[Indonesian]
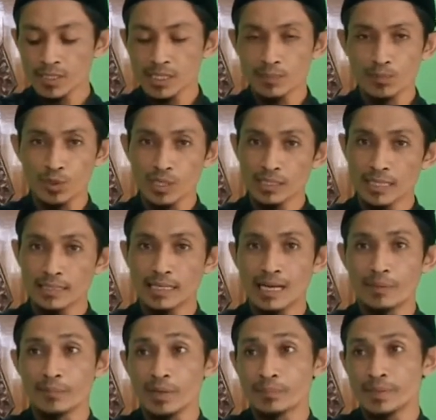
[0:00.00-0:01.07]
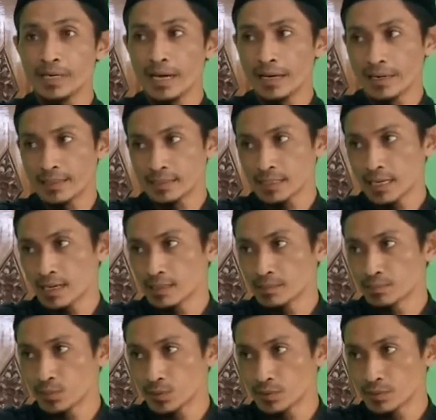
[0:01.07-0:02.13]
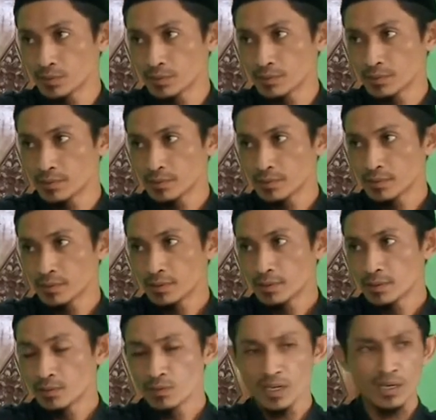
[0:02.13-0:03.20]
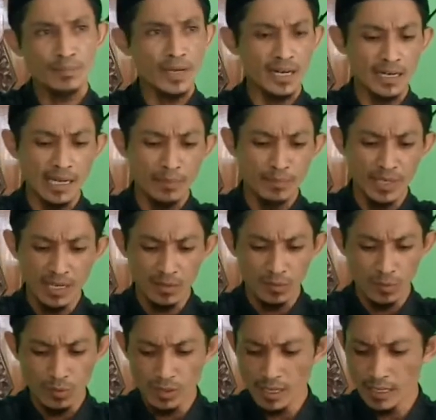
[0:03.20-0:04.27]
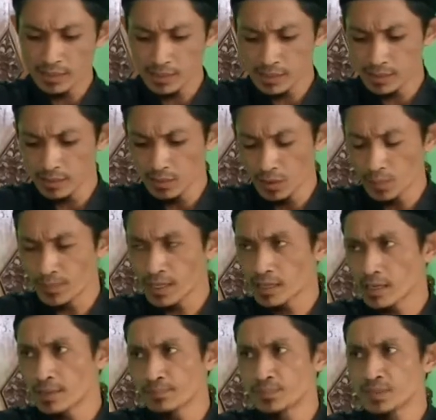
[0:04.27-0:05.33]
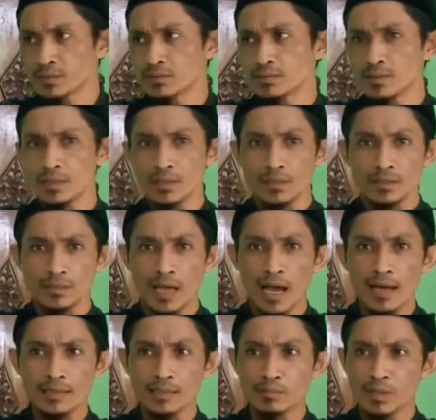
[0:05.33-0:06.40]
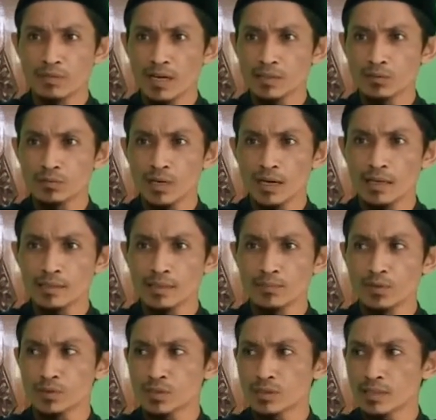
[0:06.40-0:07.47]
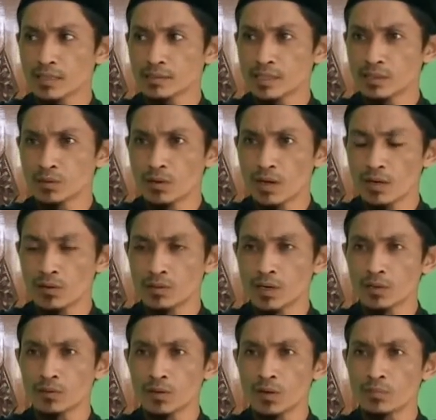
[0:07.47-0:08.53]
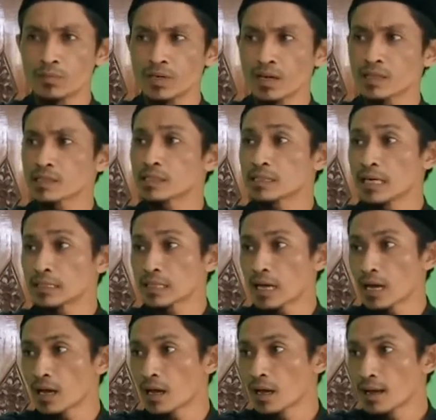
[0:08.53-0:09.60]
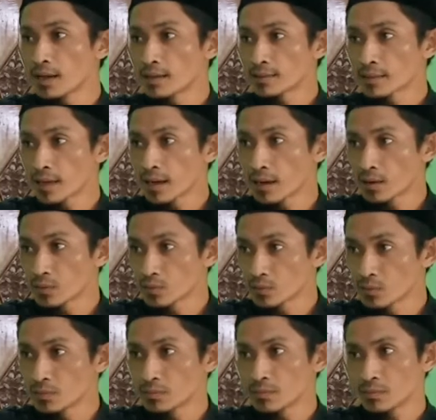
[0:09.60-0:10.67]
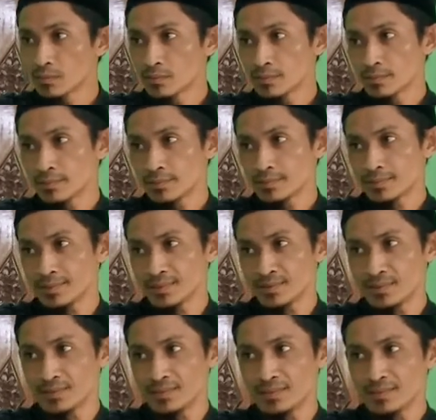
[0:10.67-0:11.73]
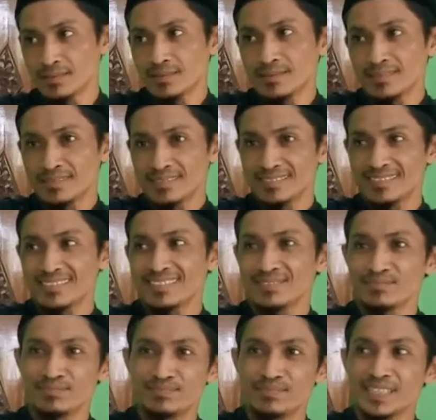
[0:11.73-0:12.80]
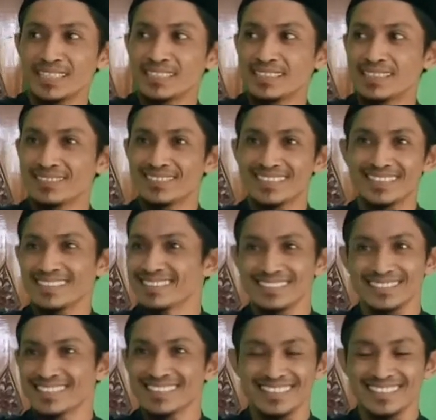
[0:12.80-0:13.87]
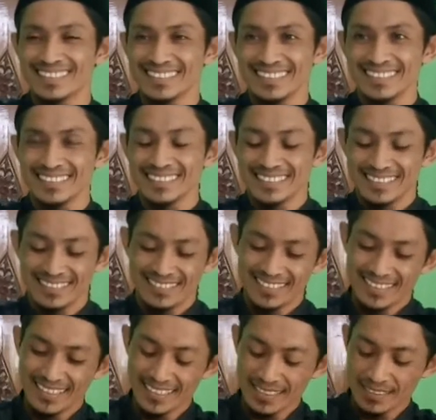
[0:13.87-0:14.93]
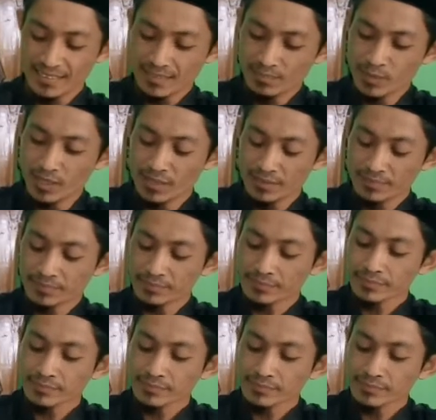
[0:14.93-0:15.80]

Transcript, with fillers: Meskipun kita dalam kebenaran sekalipun. Mulai para nabi kan ngono ning hadis kene ya para nabi. Diantemi watu lah ngantek moncret lah jek ya Allah mereka tidak ta tahu. Lho ngono. Piye padha. Wes, mbon.